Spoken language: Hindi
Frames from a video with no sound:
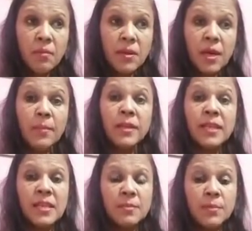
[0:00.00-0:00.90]

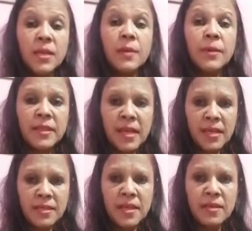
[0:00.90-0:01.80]
नम्रता विनम्रता
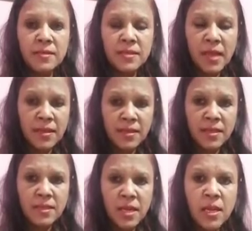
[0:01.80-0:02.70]
के सही साथ
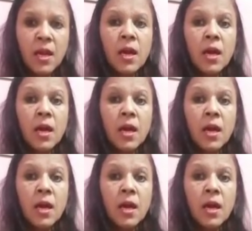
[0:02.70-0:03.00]
ही सही